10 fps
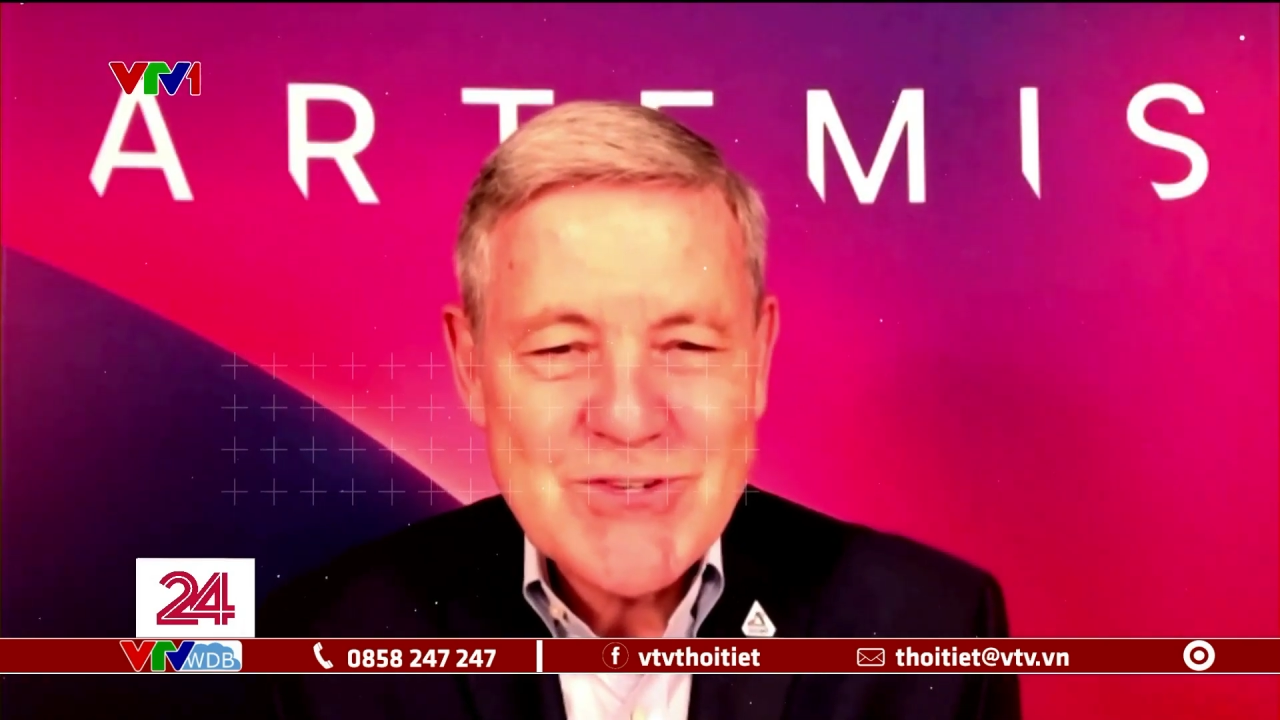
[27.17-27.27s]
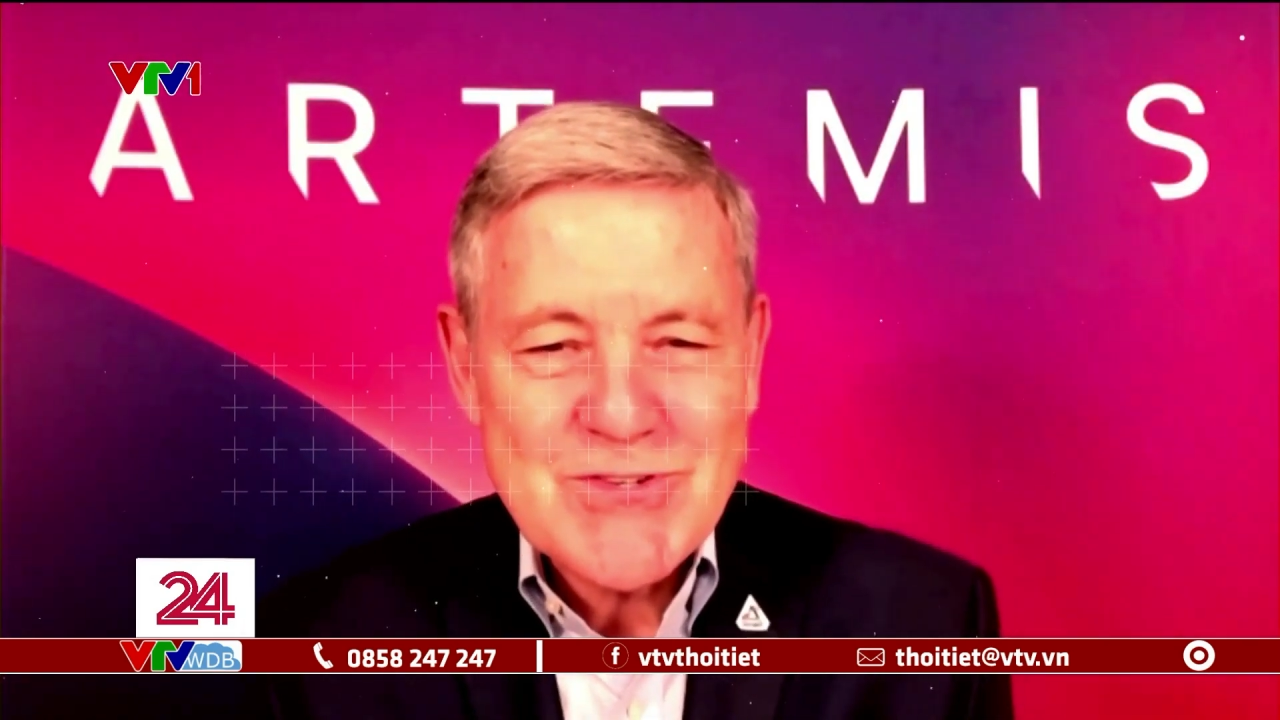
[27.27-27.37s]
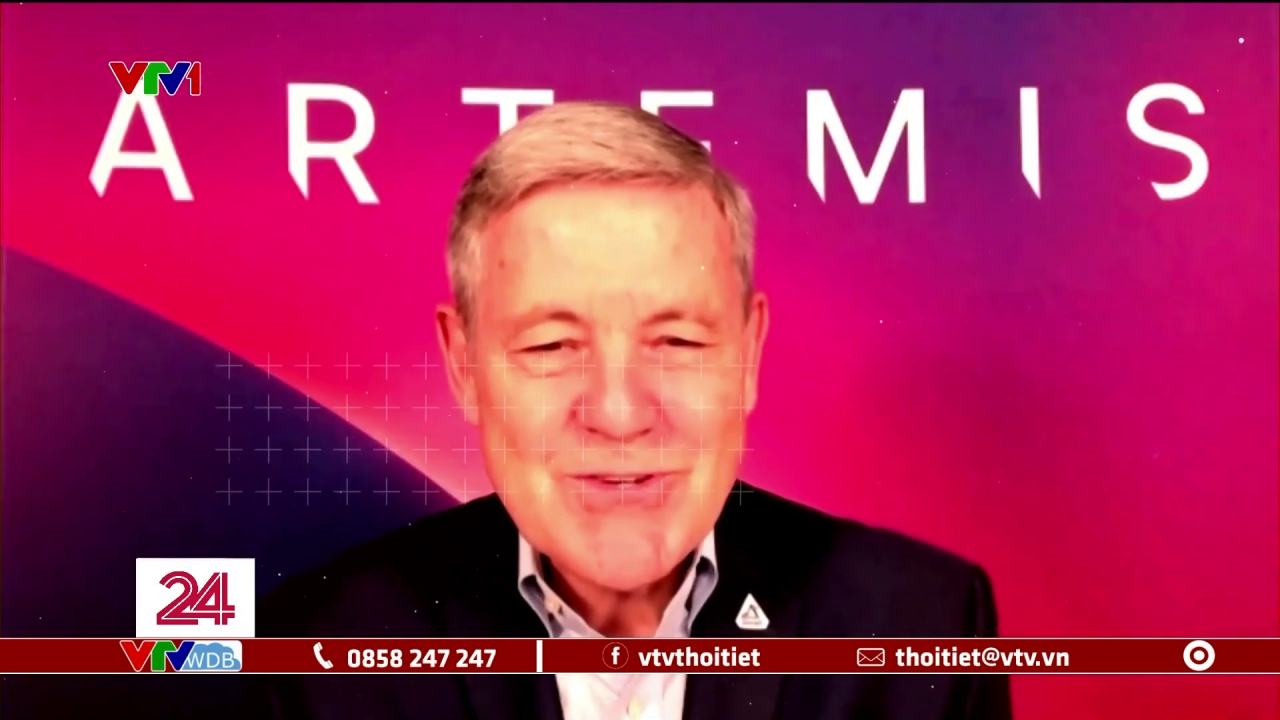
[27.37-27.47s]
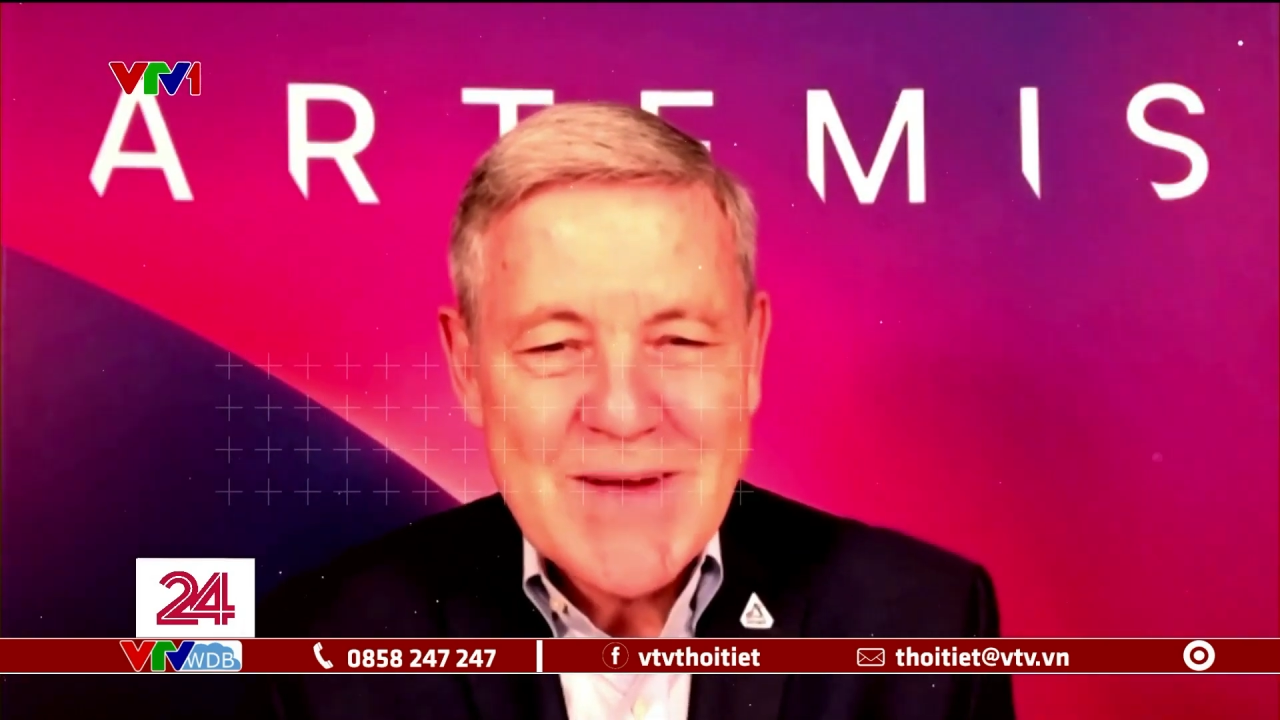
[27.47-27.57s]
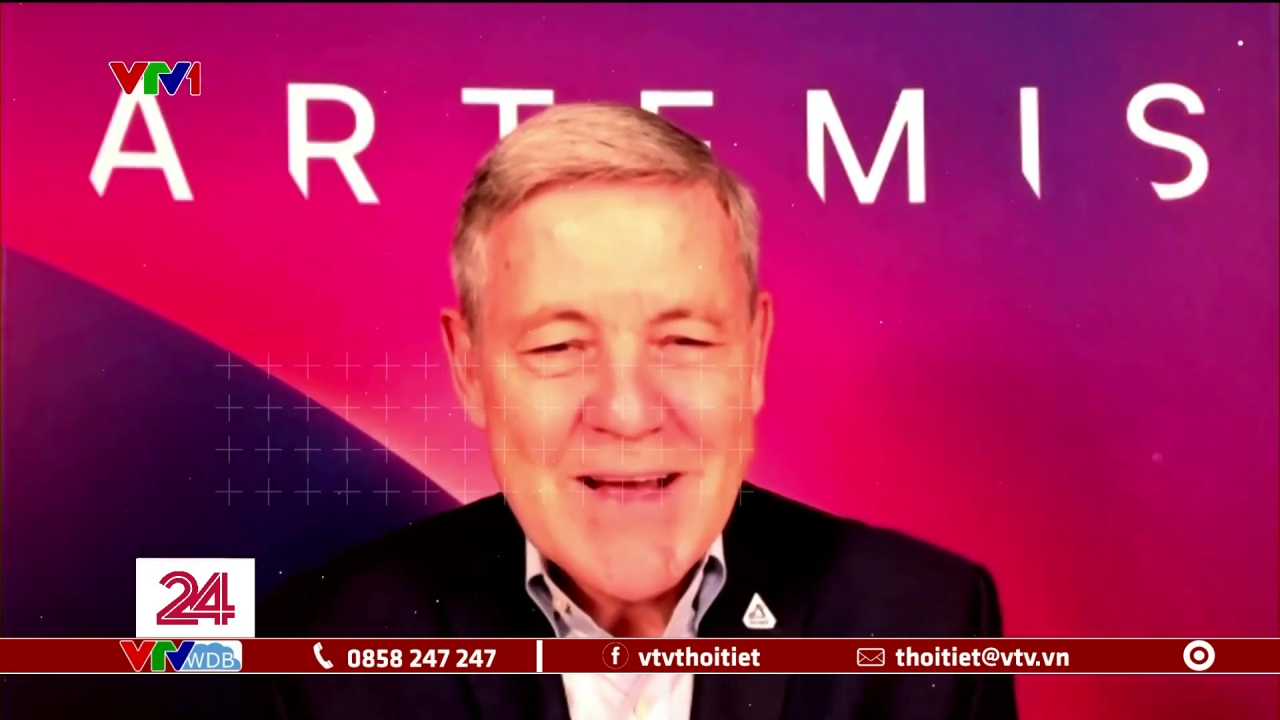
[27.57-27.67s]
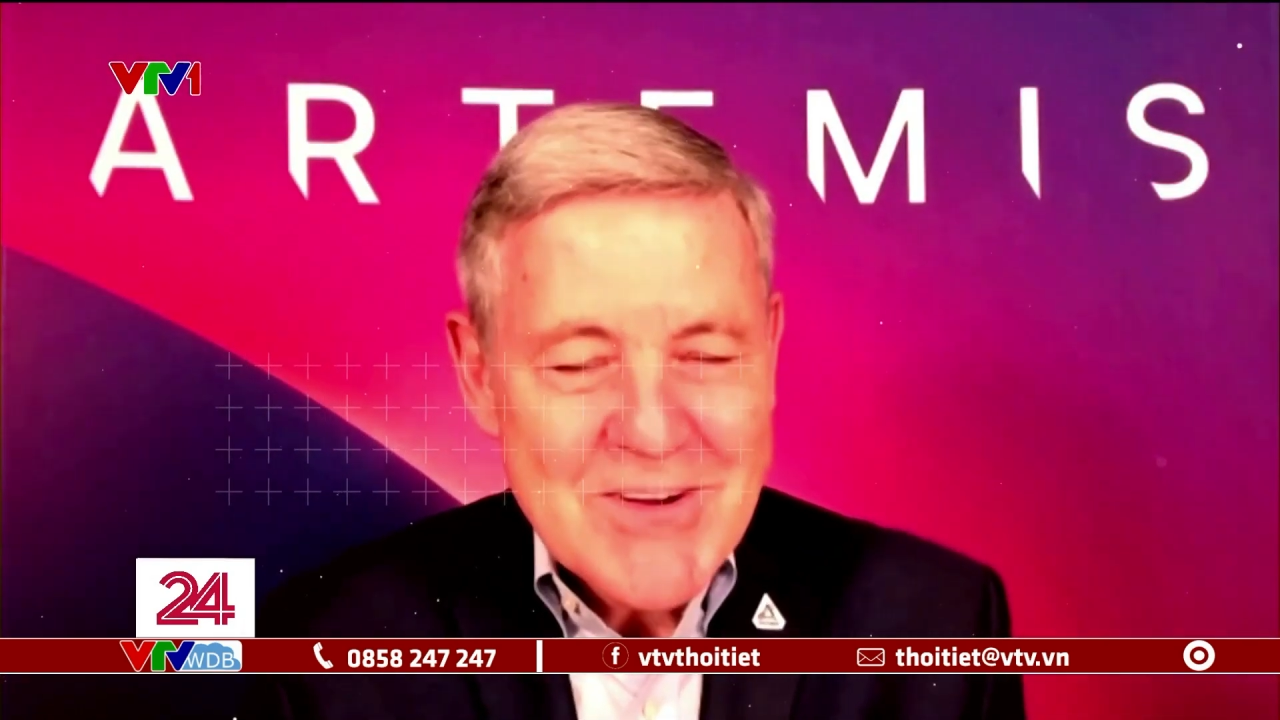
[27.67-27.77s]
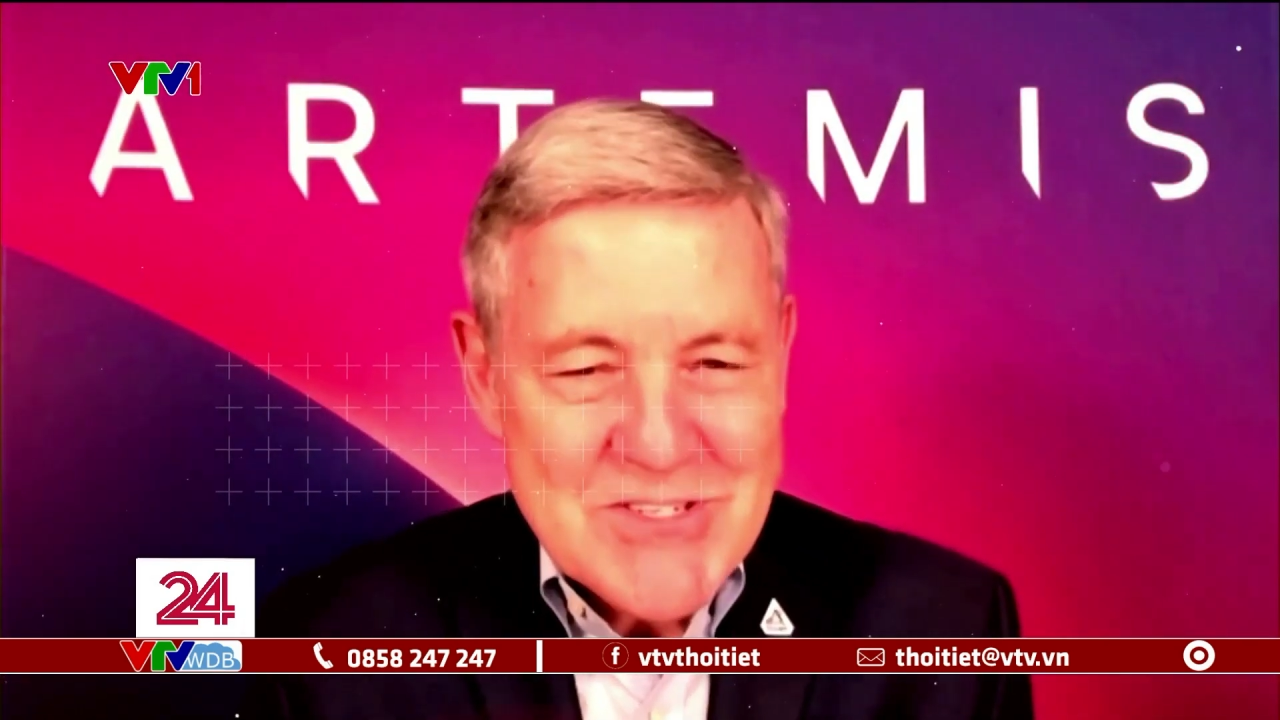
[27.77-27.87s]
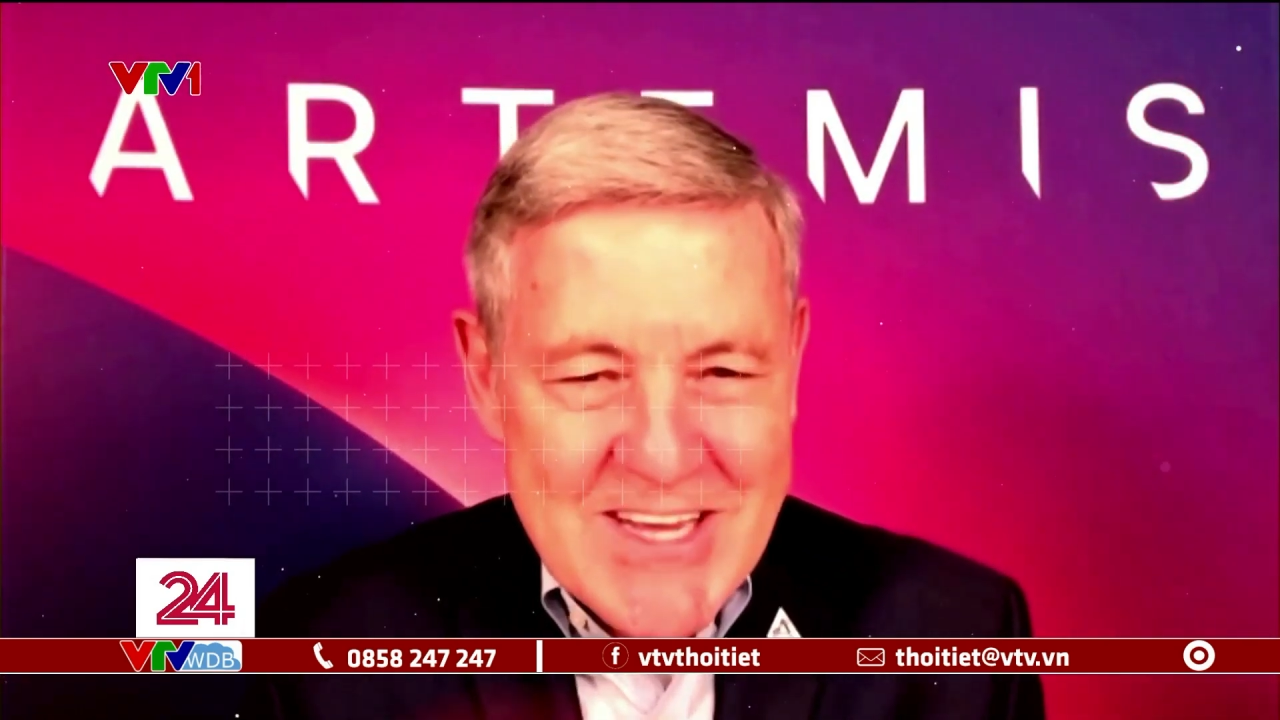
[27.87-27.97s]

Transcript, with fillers: trời của chúng ta.